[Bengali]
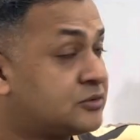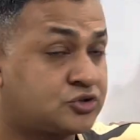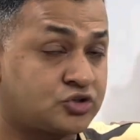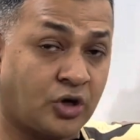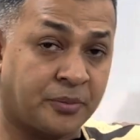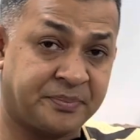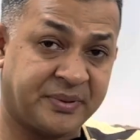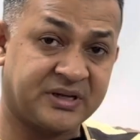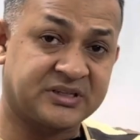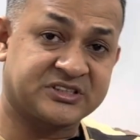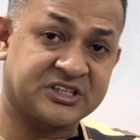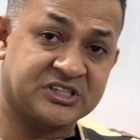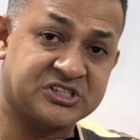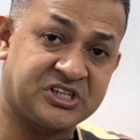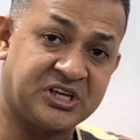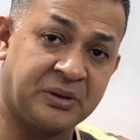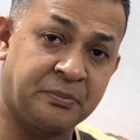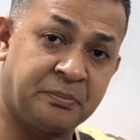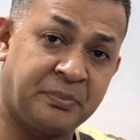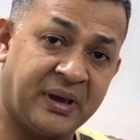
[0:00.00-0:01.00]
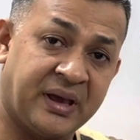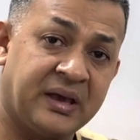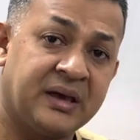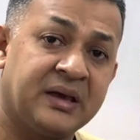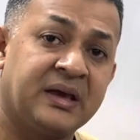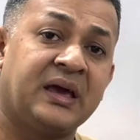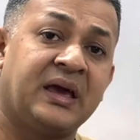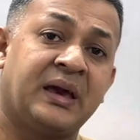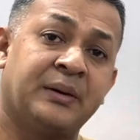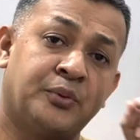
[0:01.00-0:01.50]
টপিকটা শিখবে
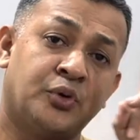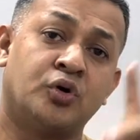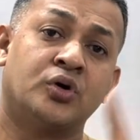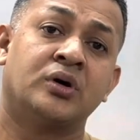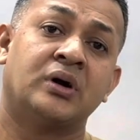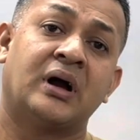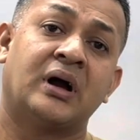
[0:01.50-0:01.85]
এবং